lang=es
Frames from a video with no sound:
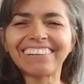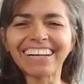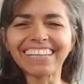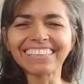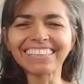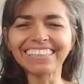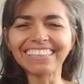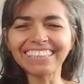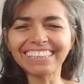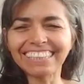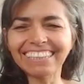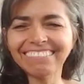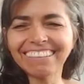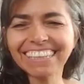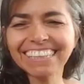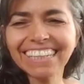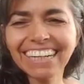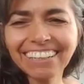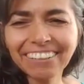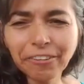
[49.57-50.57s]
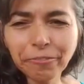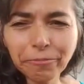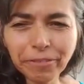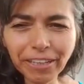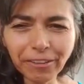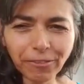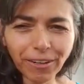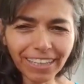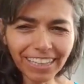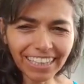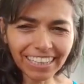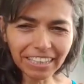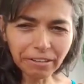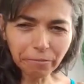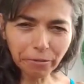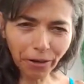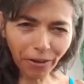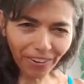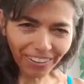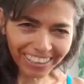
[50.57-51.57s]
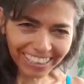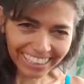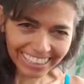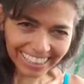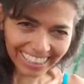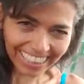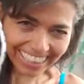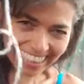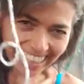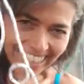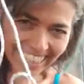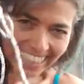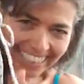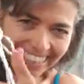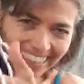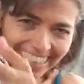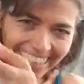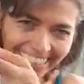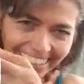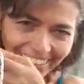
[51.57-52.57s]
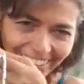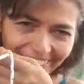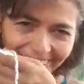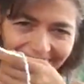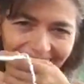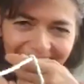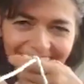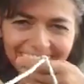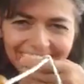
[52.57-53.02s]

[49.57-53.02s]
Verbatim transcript: cuando estaba acá con mi cuerda de Brock, acá la tengo,